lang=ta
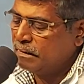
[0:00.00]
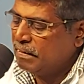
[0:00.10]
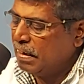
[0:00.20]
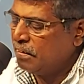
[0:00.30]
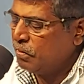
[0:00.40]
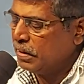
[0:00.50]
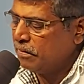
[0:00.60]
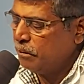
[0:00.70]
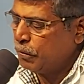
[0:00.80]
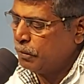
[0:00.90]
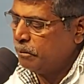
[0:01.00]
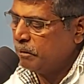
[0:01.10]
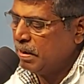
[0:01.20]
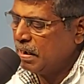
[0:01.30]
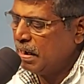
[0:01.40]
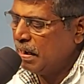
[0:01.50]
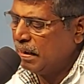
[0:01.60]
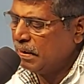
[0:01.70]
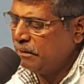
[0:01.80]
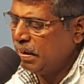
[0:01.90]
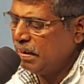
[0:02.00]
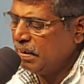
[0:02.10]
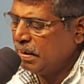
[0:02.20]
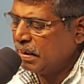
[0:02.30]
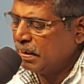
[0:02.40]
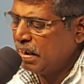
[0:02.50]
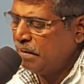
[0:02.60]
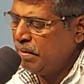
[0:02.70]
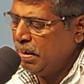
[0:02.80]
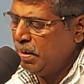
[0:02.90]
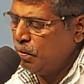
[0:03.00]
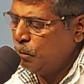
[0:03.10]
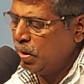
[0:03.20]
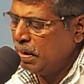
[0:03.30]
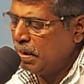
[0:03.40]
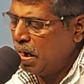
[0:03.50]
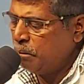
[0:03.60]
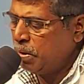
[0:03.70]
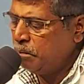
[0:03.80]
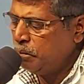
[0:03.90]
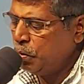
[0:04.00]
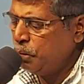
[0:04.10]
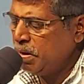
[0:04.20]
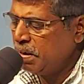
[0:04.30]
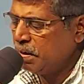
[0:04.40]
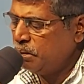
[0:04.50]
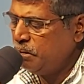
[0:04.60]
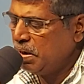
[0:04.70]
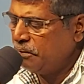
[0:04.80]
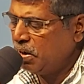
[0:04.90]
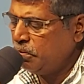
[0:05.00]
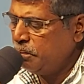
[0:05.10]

சேர்ந்து வாசிப்போம் எங்கள் ஆண்டவராகிய கத்தாவே உம்முடைய நாமம் பூமி எங்கும் எவ்வளவு